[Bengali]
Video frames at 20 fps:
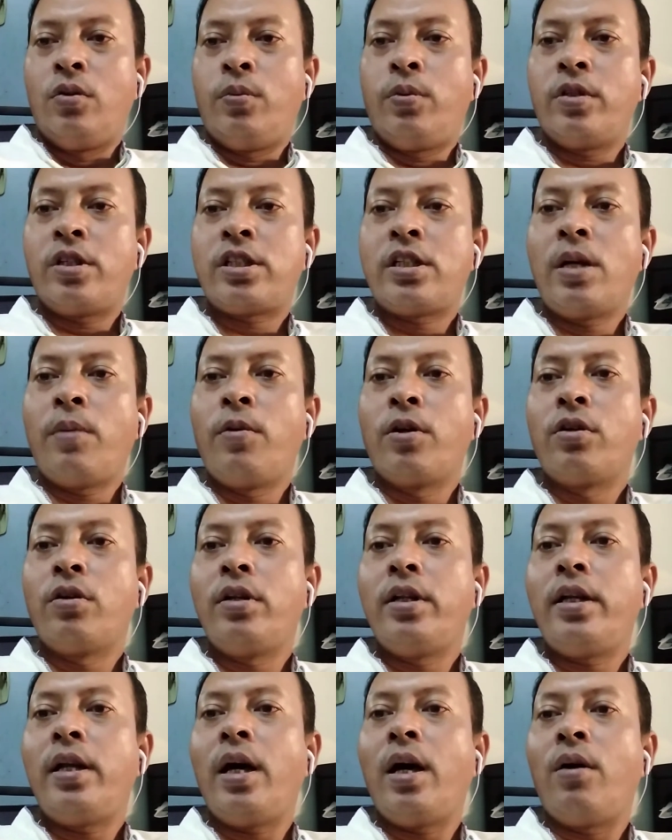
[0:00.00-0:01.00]
উপদেষ্টা
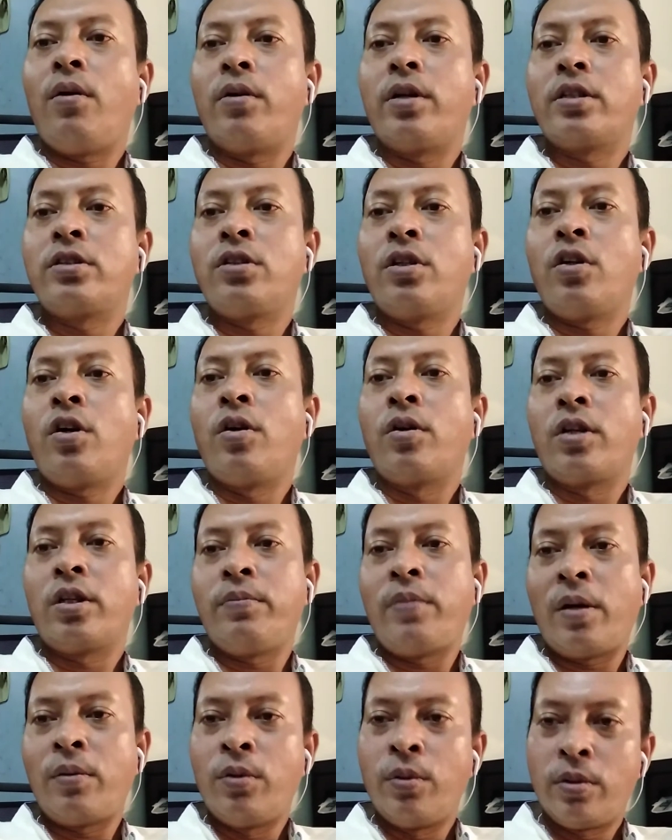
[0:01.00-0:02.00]
মণ্ডলীরা অনেকজন
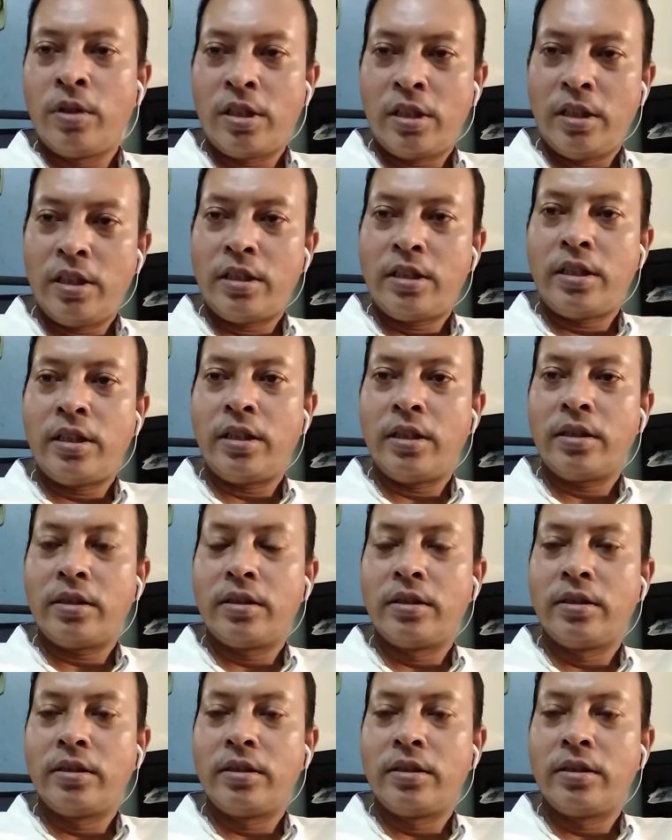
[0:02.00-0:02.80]
অনেকভাবে উপদেশ দিচ্ছে